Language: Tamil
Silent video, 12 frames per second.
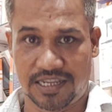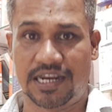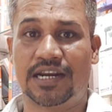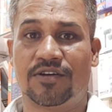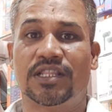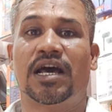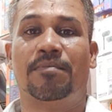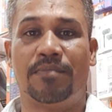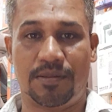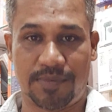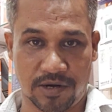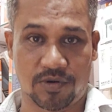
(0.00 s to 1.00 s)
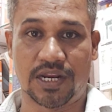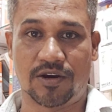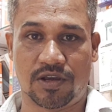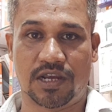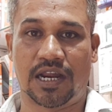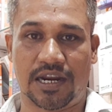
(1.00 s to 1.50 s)
என்கிட்ட வந்து ஐம்பது பேர் கூட
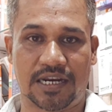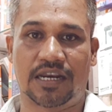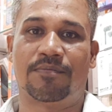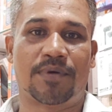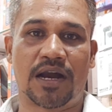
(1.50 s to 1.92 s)
என்னோட காண்டாக்டில்